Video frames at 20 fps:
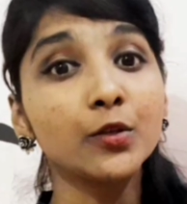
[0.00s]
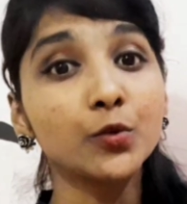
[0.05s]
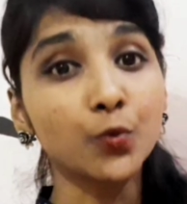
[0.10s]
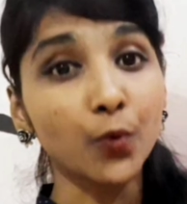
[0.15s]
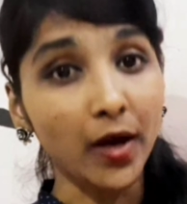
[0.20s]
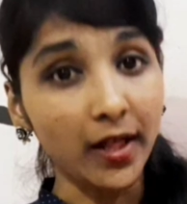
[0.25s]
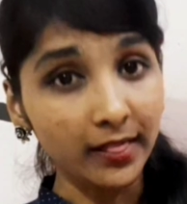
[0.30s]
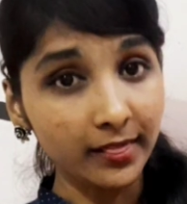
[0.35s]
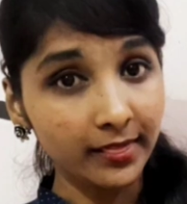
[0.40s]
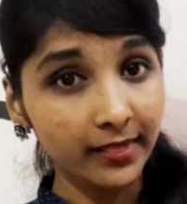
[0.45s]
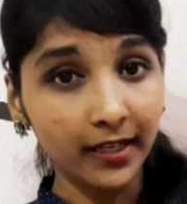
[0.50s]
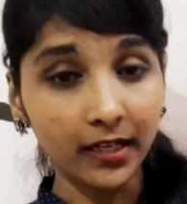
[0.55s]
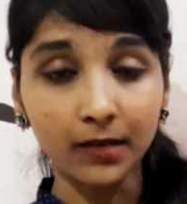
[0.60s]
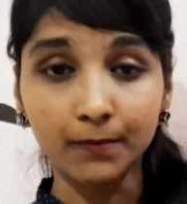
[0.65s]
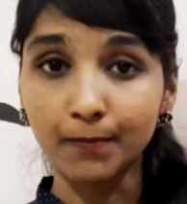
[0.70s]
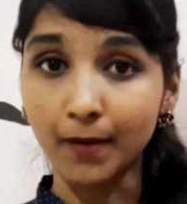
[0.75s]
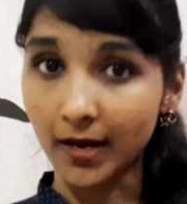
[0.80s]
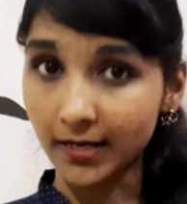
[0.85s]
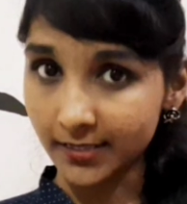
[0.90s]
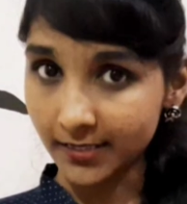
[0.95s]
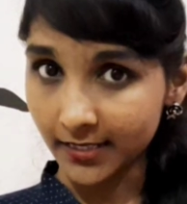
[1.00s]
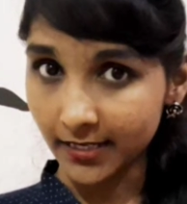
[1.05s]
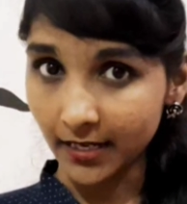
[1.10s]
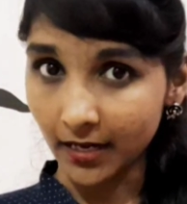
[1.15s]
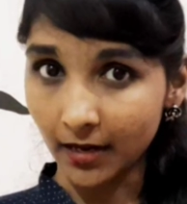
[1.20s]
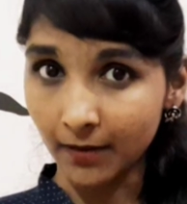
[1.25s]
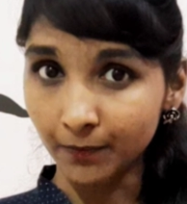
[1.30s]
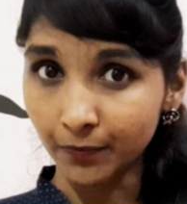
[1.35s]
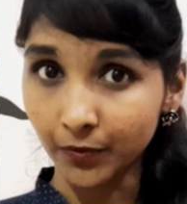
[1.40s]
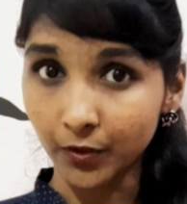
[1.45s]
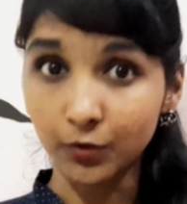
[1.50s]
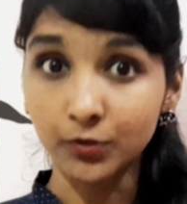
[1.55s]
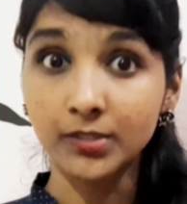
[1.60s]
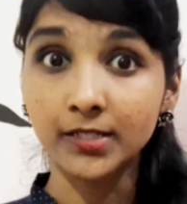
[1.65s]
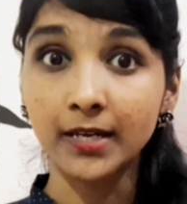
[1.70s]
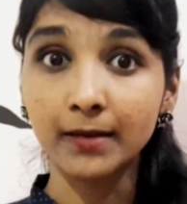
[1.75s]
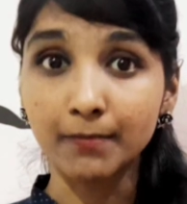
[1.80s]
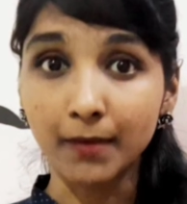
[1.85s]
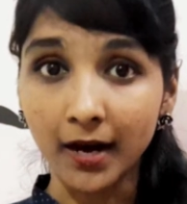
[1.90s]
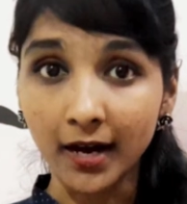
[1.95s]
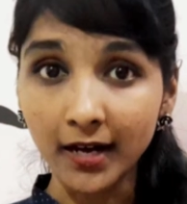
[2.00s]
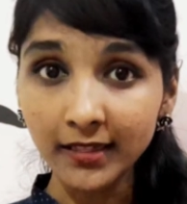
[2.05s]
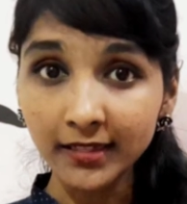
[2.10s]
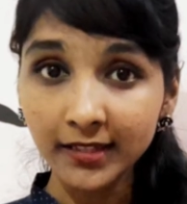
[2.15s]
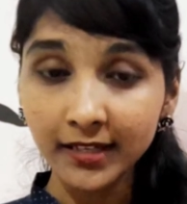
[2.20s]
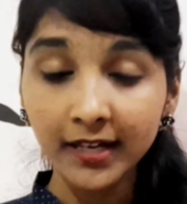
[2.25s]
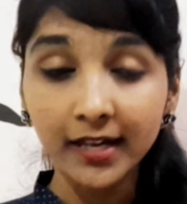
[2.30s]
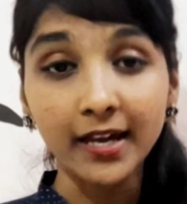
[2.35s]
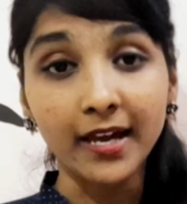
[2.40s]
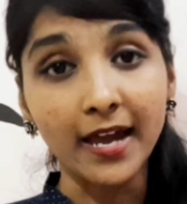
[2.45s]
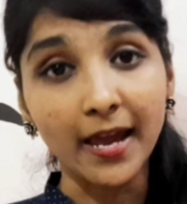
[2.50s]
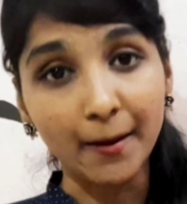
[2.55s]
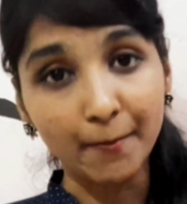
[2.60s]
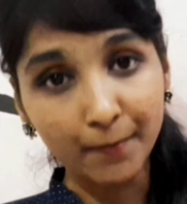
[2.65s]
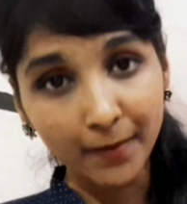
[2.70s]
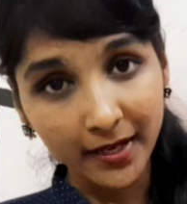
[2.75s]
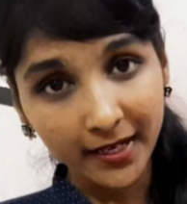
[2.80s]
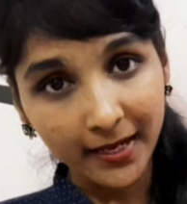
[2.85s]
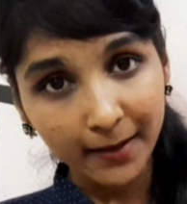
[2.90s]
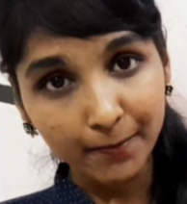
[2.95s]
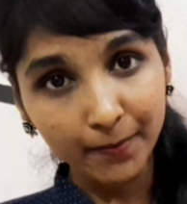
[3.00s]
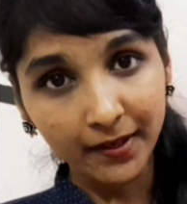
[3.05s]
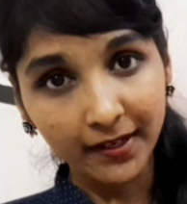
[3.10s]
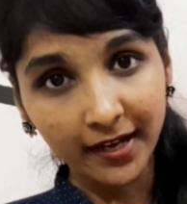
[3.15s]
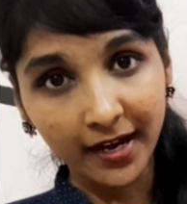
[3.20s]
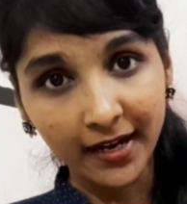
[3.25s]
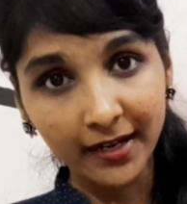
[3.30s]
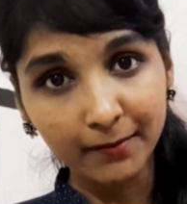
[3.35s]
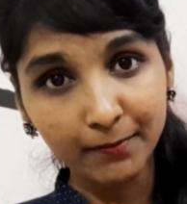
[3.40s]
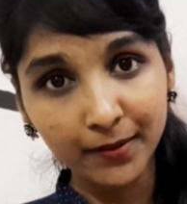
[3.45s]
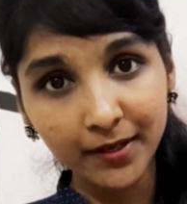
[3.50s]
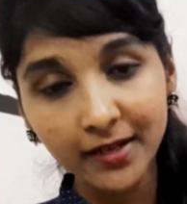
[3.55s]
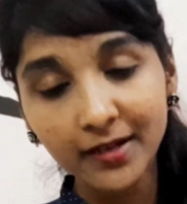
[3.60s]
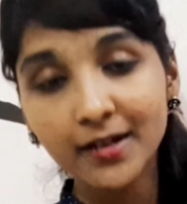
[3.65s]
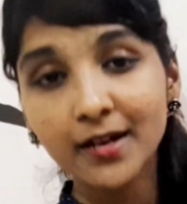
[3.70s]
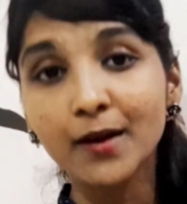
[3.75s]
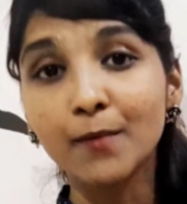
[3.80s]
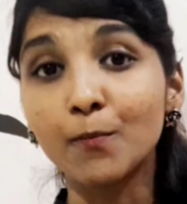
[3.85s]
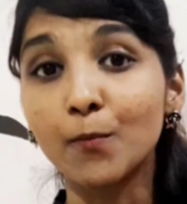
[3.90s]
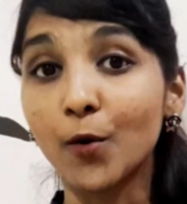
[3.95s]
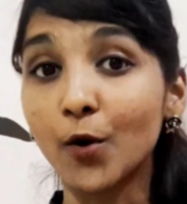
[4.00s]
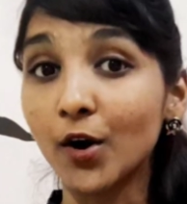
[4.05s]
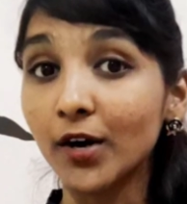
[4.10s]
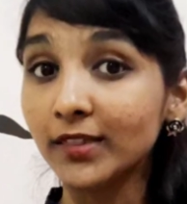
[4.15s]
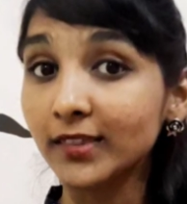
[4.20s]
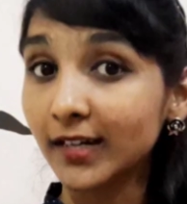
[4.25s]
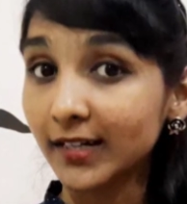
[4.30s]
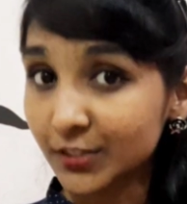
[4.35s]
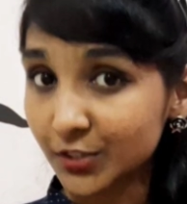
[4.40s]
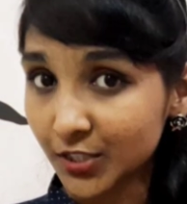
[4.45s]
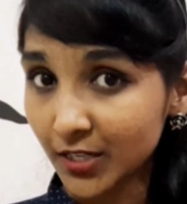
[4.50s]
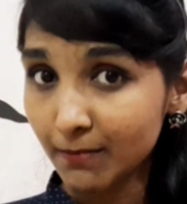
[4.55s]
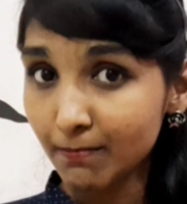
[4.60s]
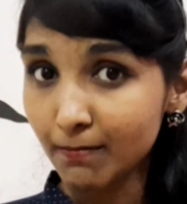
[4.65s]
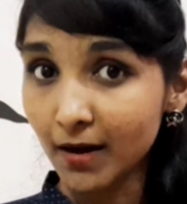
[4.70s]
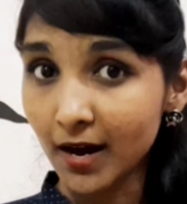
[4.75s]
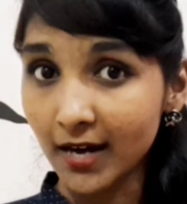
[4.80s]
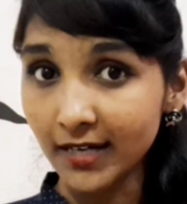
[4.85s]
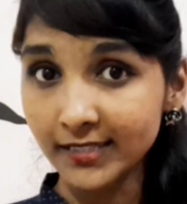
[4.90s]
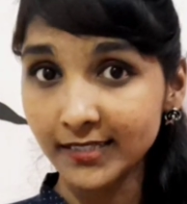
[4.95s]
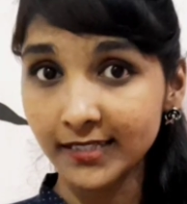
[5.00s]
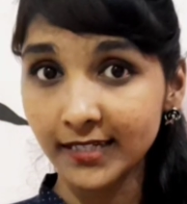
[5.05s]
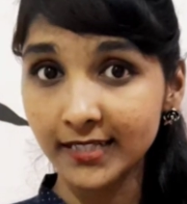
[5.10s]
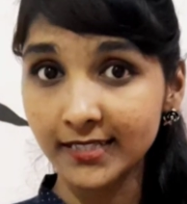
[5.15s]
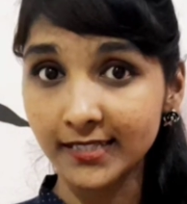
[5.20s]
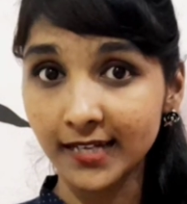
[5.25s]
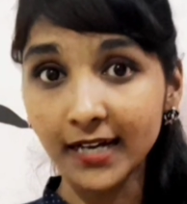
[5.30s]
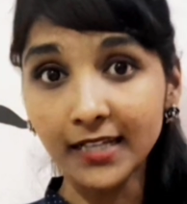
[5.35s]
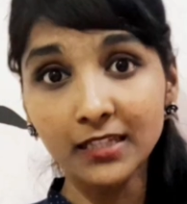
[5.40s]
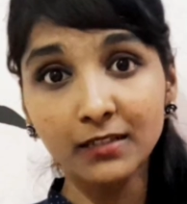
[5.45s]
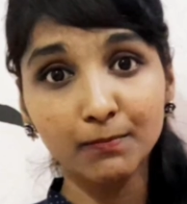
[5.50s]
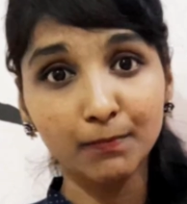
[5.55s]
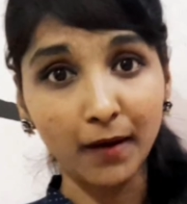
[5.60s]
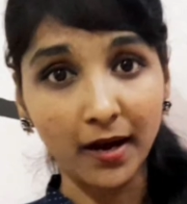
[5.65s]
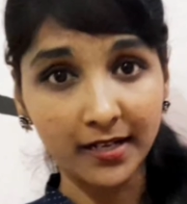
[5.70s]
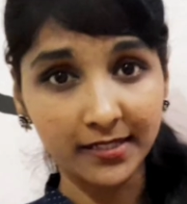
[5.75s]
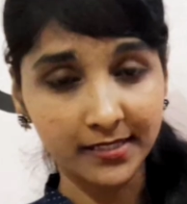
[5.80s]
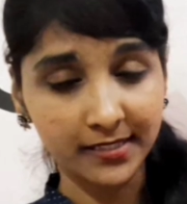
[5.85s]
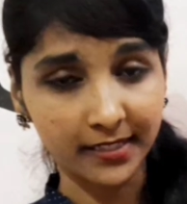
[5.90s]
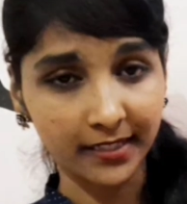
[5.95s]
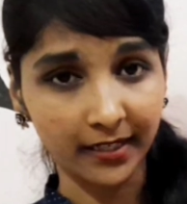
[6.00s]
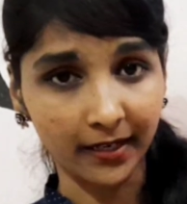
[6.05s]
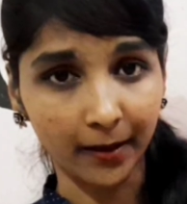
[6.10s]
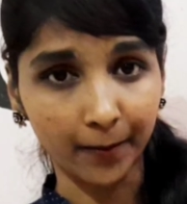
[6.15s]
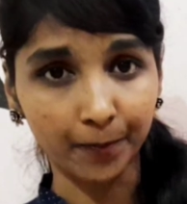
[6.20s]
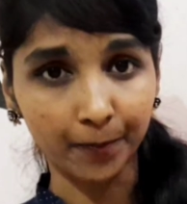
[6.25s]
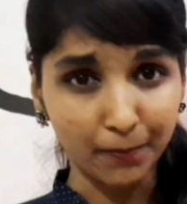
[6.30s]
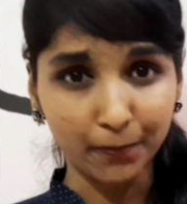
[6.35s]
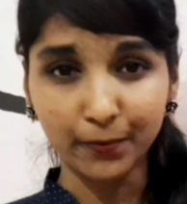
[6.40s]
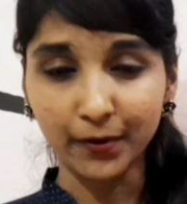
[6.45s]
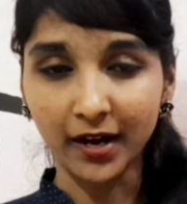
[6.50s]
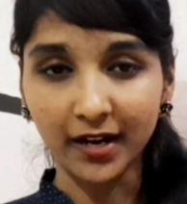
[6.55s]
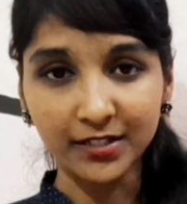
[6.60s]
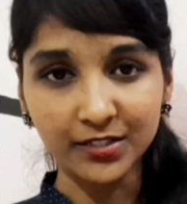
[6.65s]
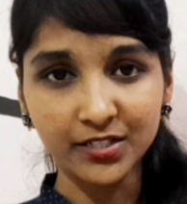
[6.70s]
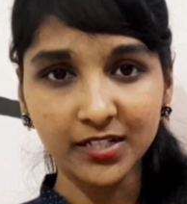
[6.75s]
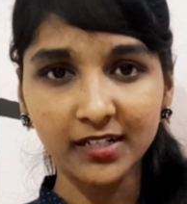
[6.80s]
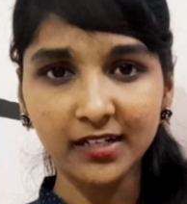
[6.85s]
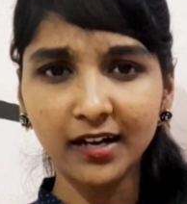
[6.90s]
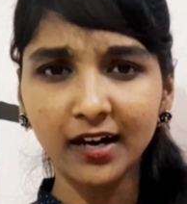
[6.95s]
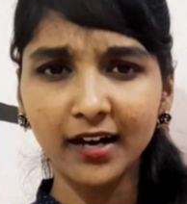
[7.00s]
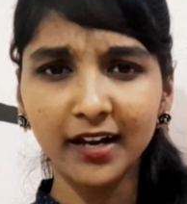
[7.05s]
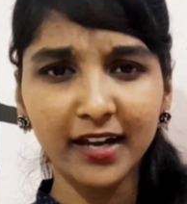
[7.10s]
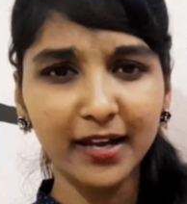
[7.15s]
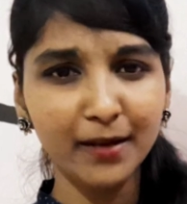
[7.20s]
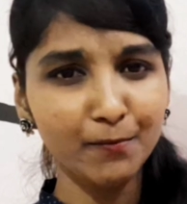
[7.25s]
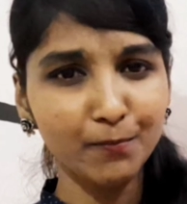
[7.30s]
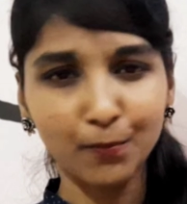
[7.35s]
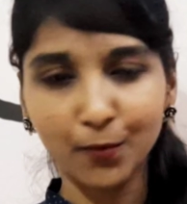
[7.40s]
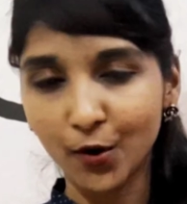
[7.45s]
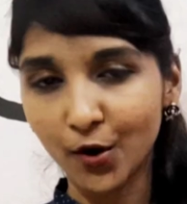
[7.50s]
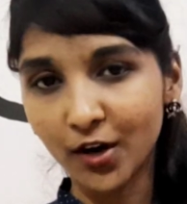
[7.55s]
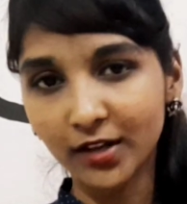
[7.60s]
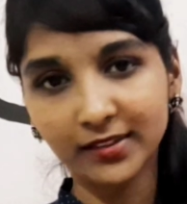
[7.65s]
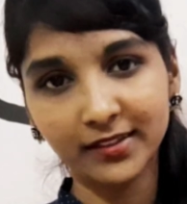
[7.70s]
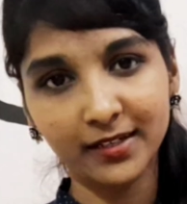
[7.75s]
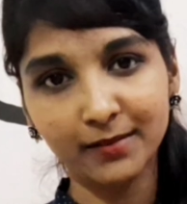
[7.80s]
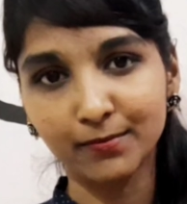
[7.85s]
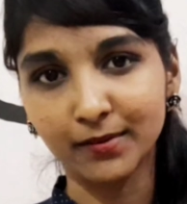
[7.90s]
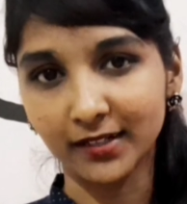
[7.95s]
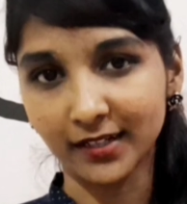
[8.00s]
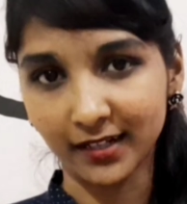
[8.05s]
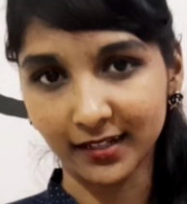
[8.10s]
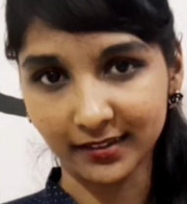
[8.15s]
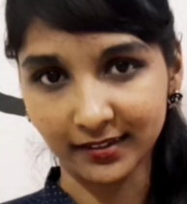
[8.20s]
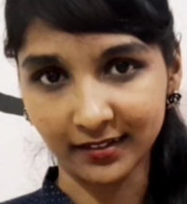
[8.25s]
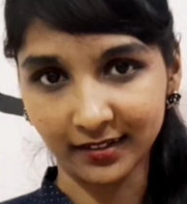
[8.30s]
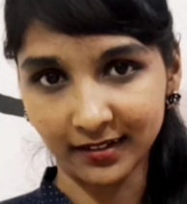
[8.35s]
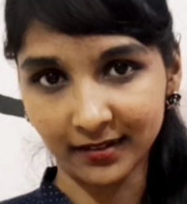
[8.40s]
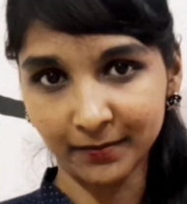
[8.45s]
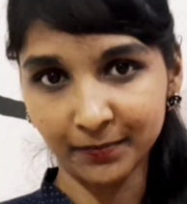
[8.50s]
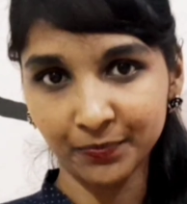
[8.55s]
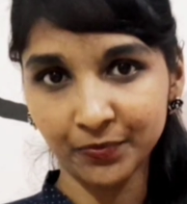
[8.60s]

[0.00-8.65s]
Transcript: ट्वेल्थ तक पास किया उसके बाद एमए की पढ़ाई भी बहुत अच्छे मार्क्स के साथ पास किया प्रांजल का एम बहुत ही बड़ा था